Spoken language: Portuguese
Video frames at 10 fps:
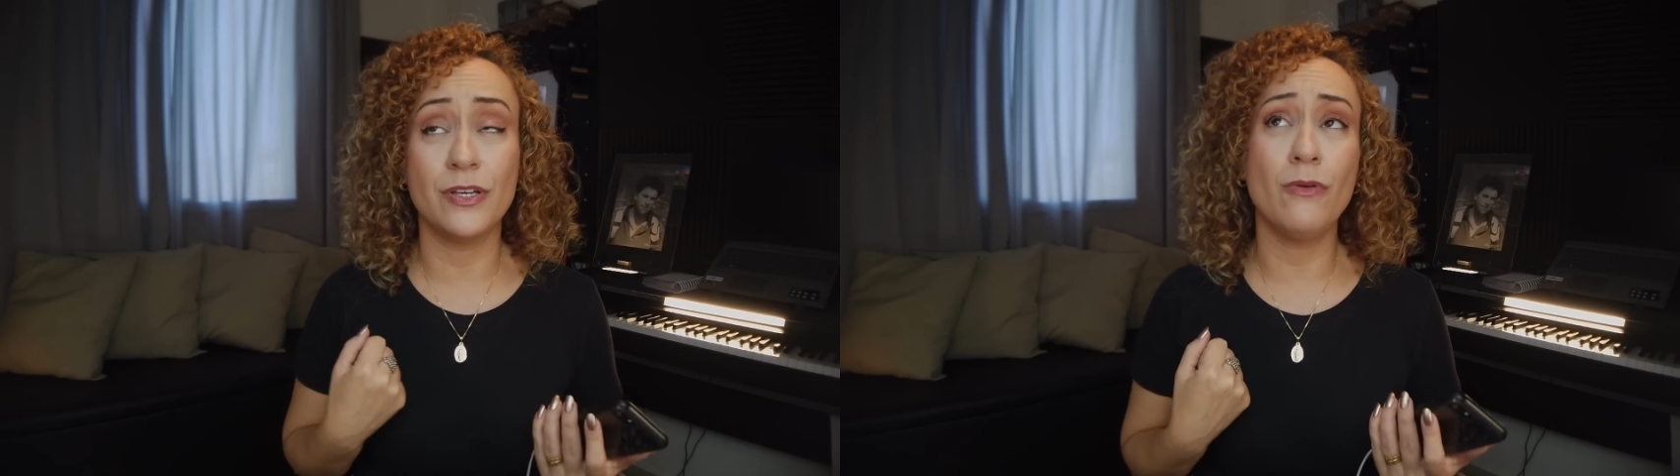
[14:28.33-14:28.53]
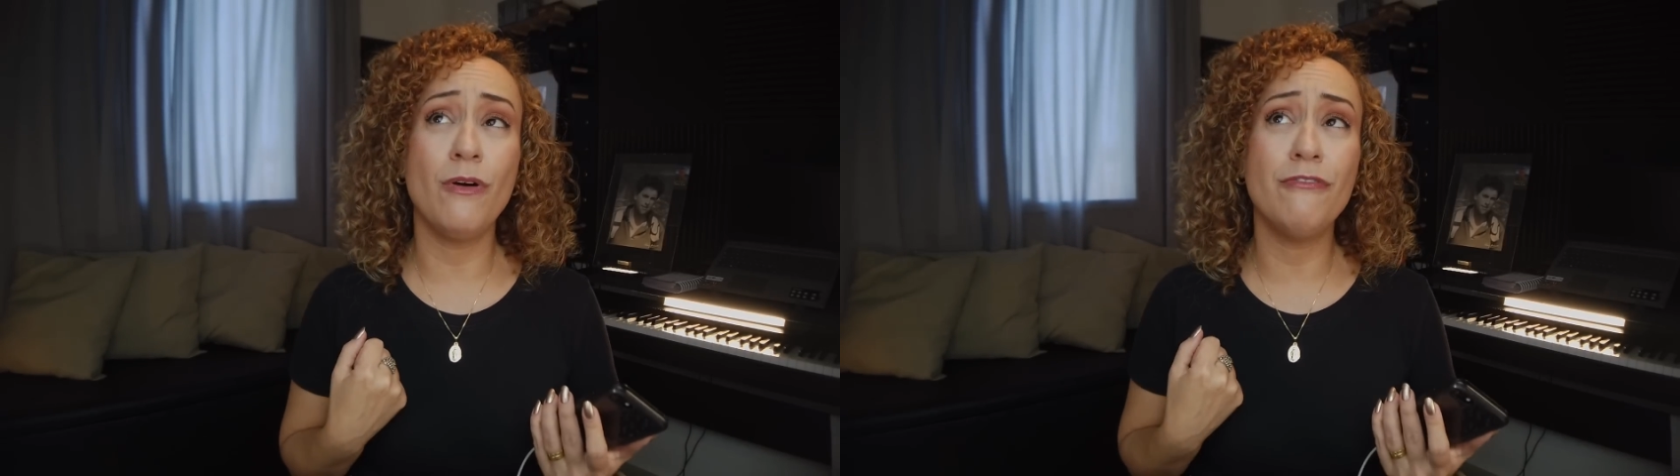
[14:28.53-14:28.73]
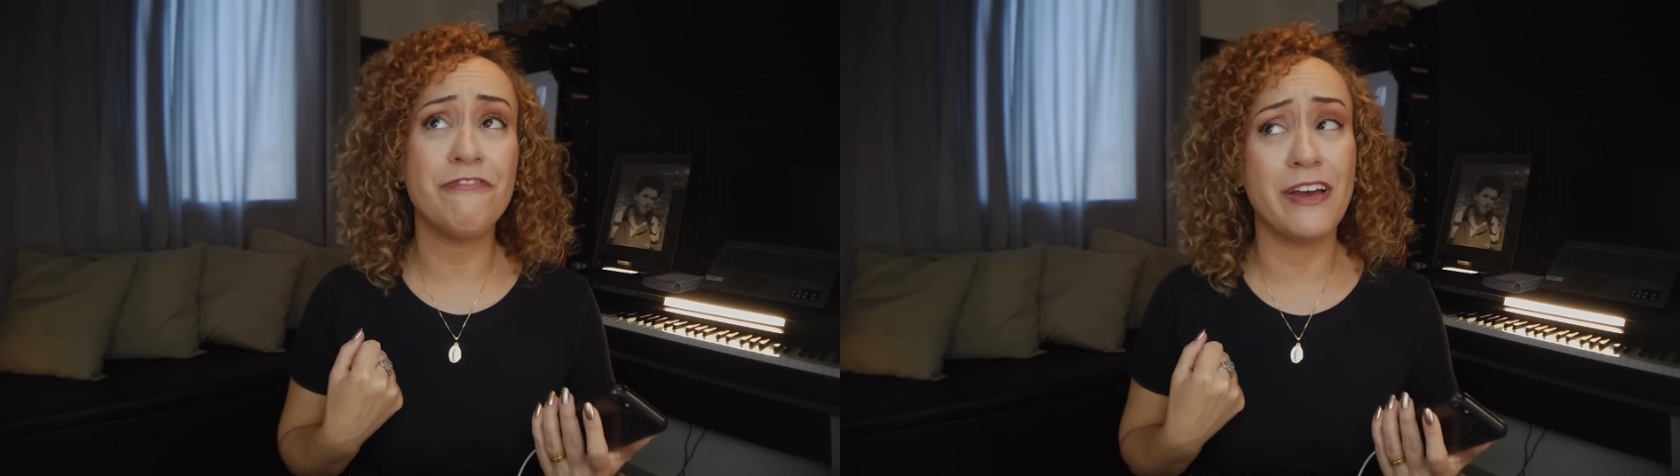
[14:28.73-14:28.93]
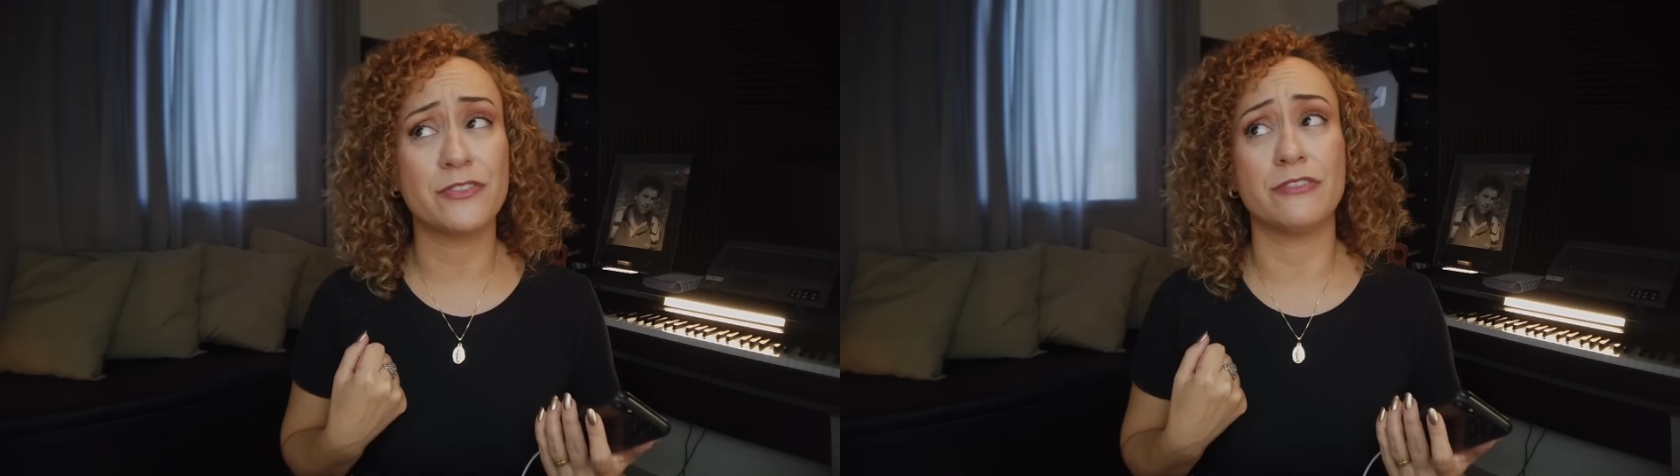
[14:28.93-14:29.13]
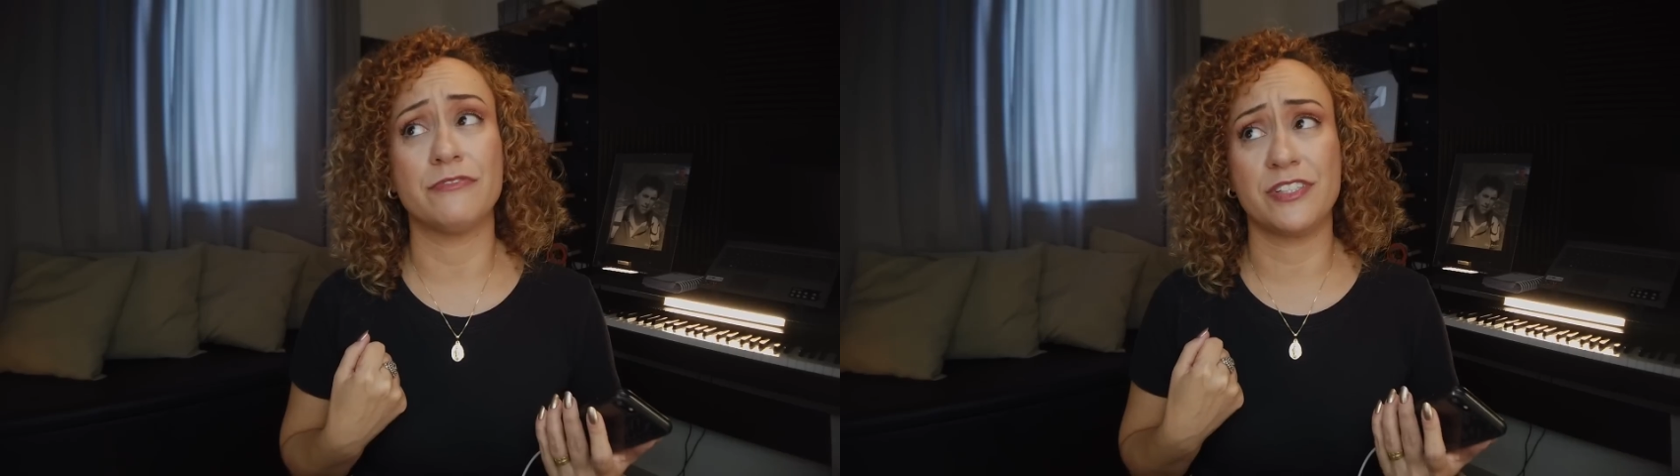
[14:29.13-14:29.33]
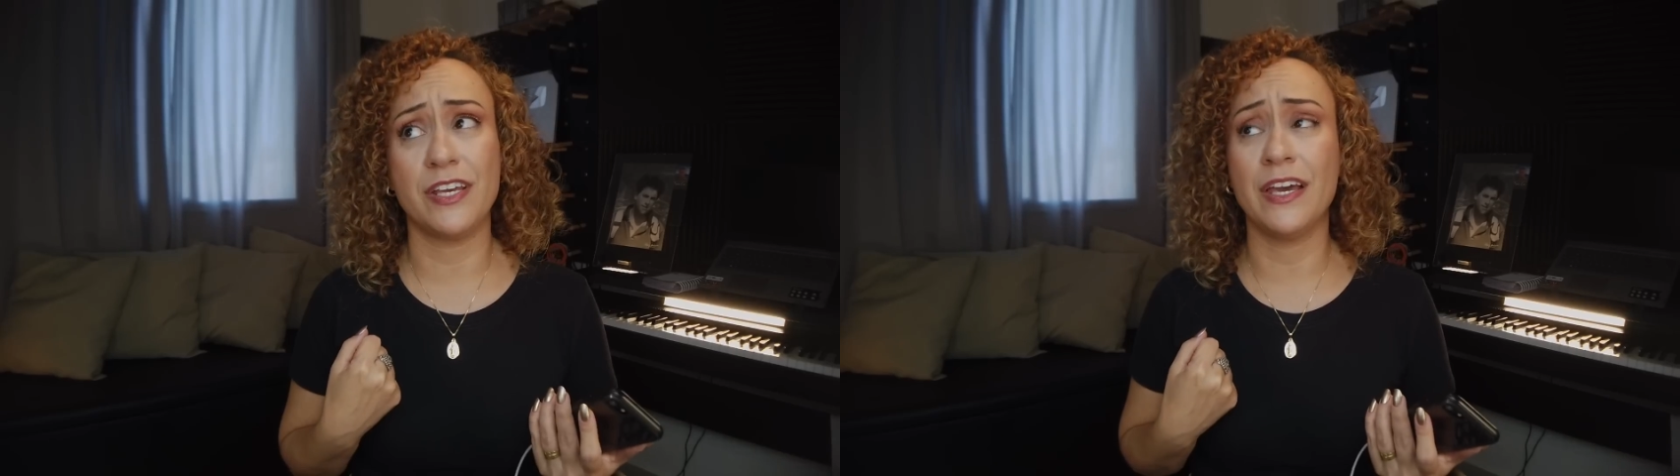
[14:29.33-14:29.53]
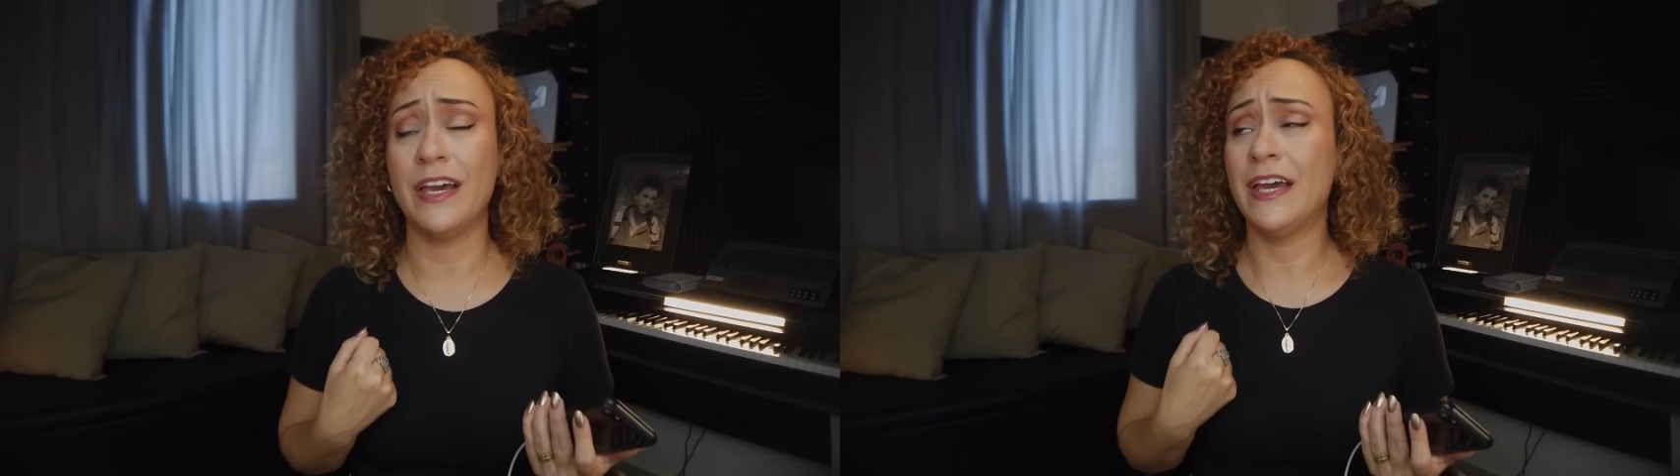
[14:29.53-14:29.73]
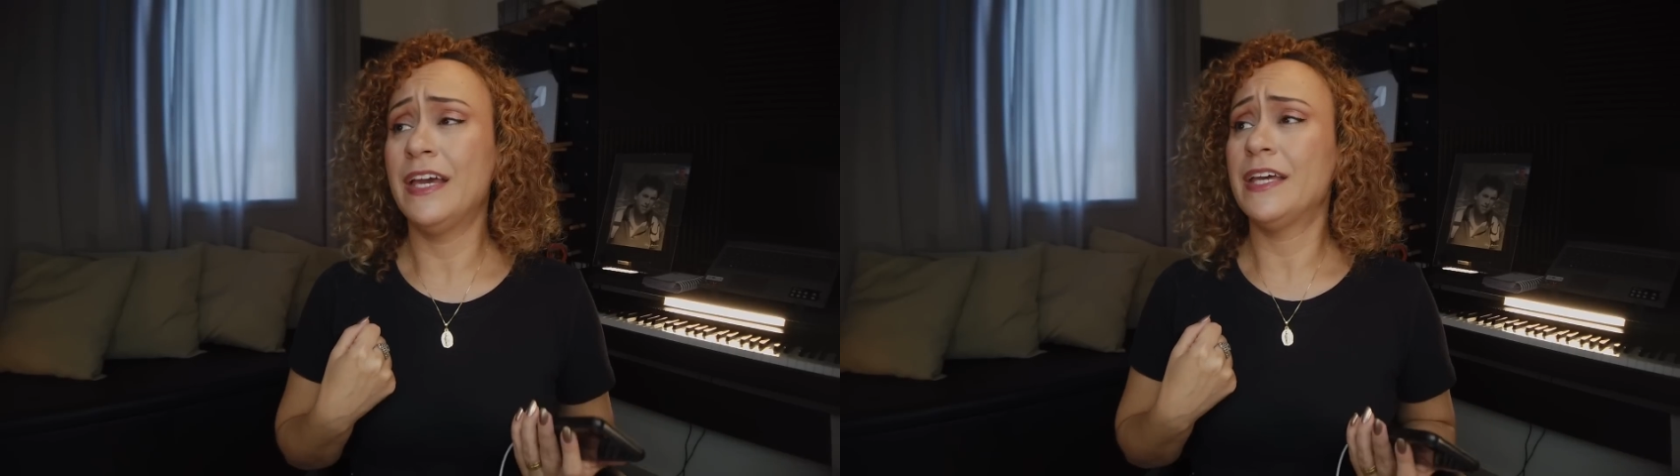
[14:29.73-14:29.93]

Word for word: que eu confesso a você